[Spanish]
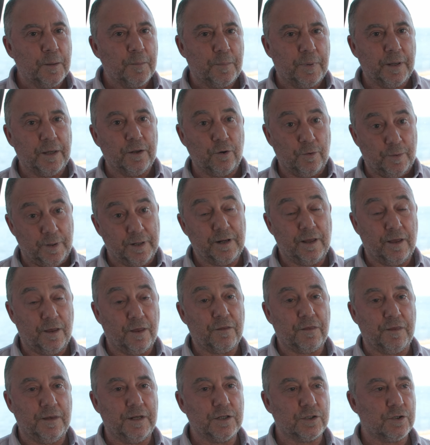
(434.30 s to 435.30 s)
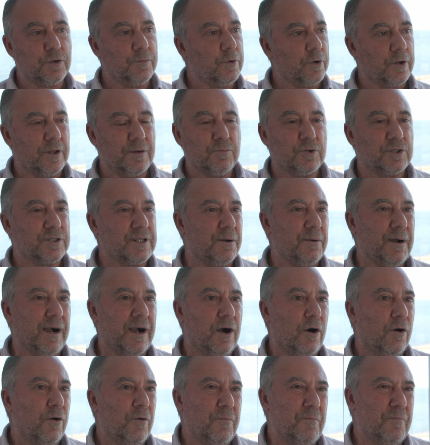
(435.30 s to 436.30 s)
Pero venía a decir eso porque hemos
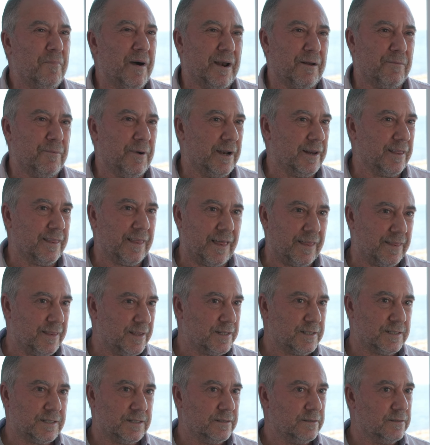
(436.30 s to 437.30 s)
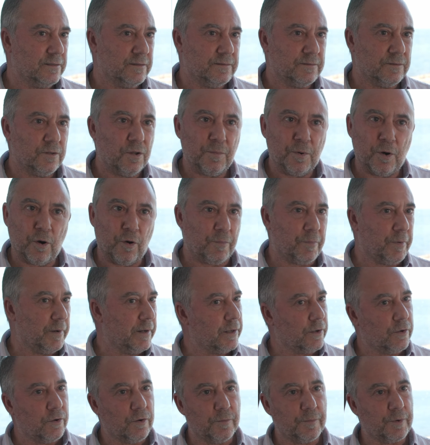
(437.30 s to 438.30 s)
trabajado barbaridades. No me lo
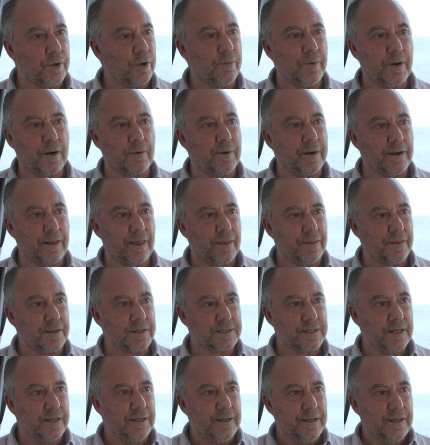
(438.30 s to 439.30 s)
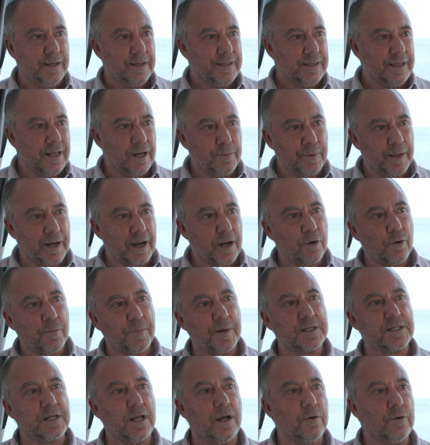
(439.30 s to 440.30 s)
explico, pero barbaridades. Y el verano
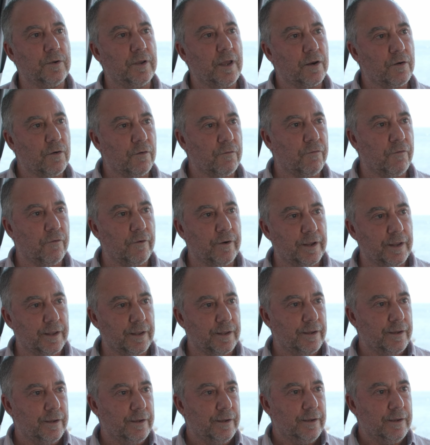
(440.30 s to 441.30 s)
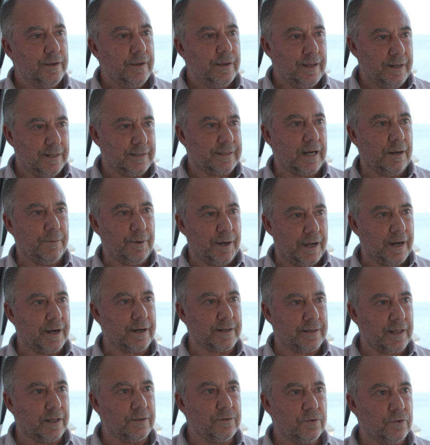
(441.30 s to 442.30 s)
pasado ya no fue el
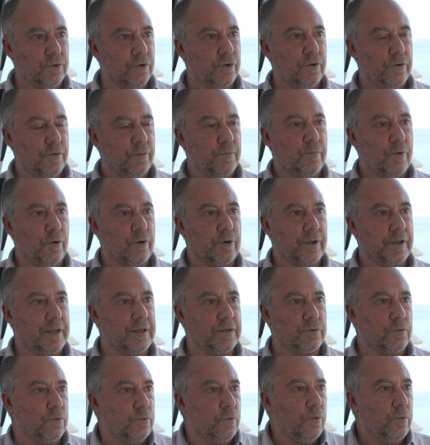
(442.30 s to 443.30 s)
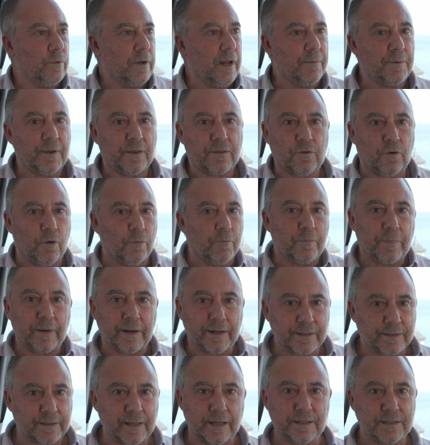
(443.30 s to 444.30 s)
trabajar tanto, porque tú una vez
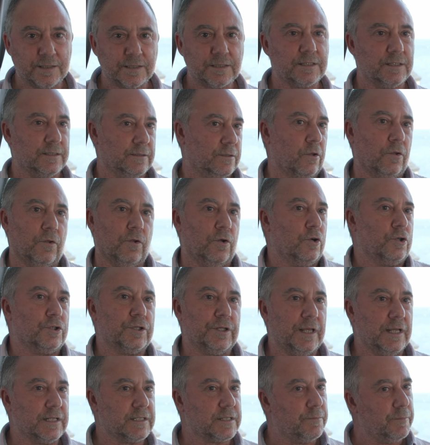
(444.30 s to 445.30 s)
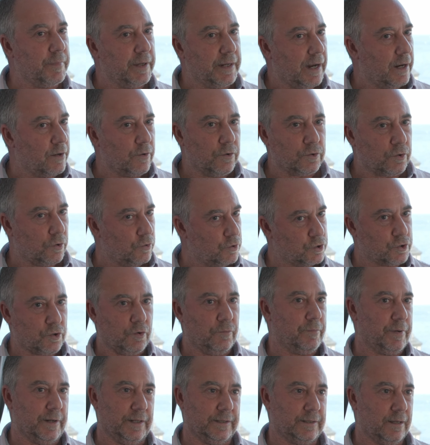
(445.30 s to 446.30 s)
completas, todos los días en verano todos
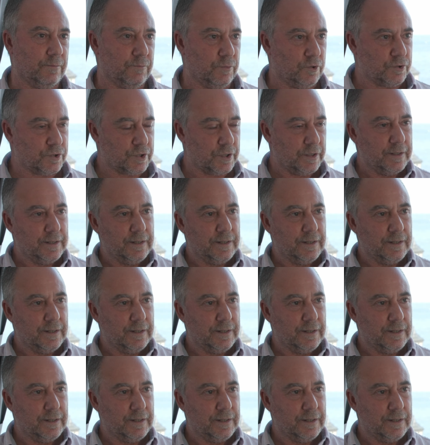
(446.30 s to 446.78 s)
completamos